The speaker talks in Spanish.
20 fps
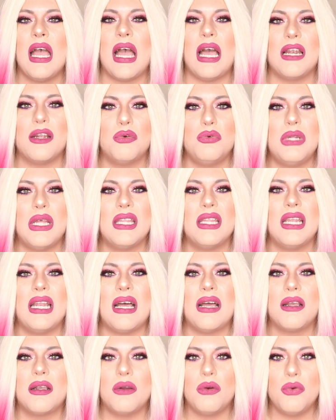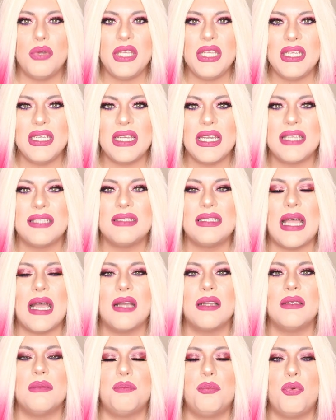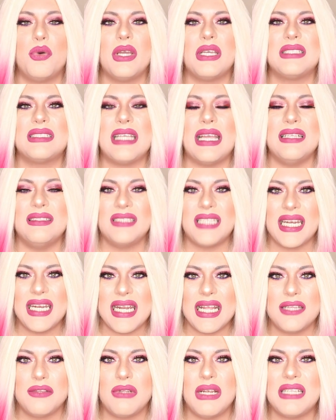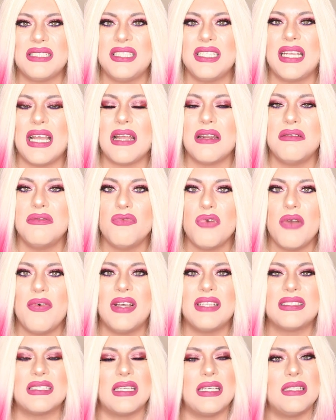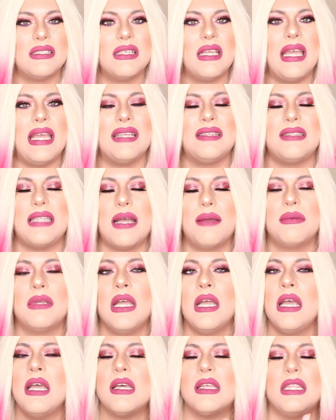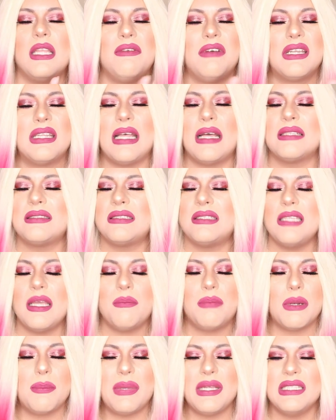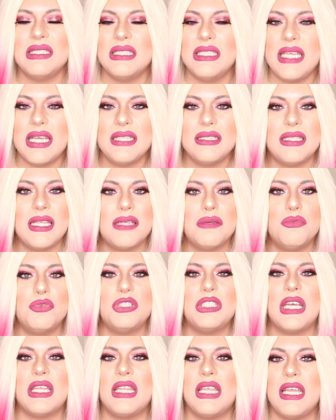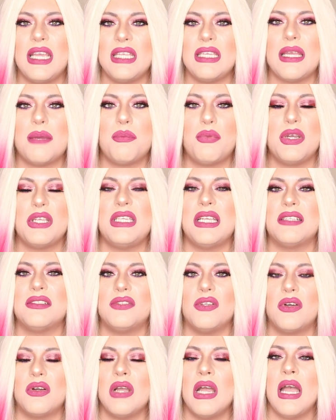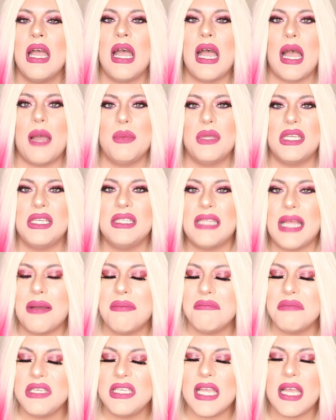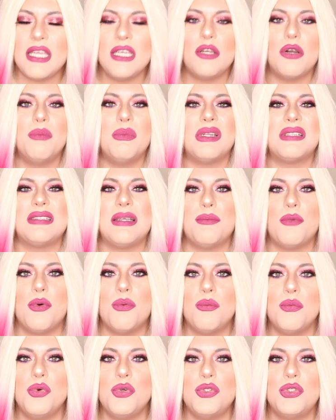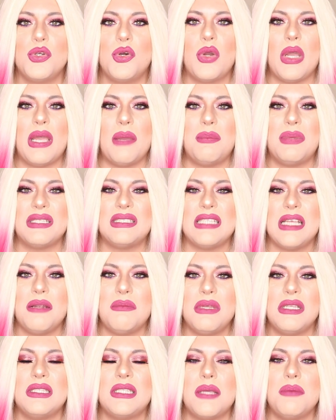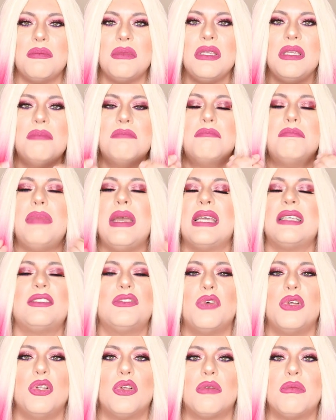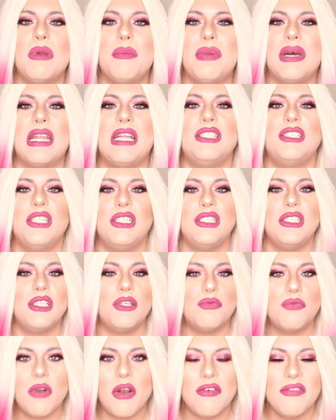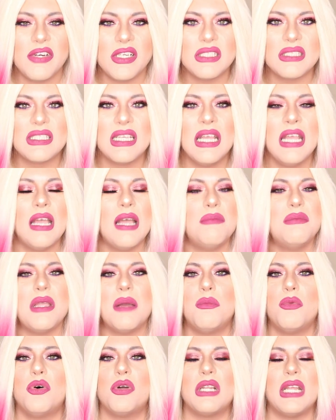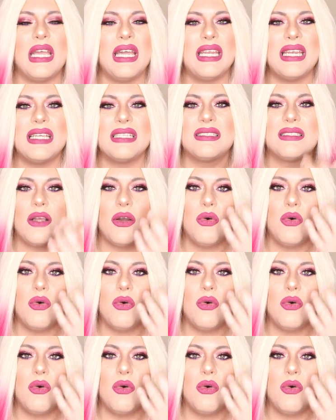Algunas de las queen que están pues entrenando las chicas nuevas, que están de verdad siempre pendientes, muchas de ellas pues ya son amiguitas mías y conversamos mucho, especialmente mi beso enorme para Gigi Roberts. Mi amor, eres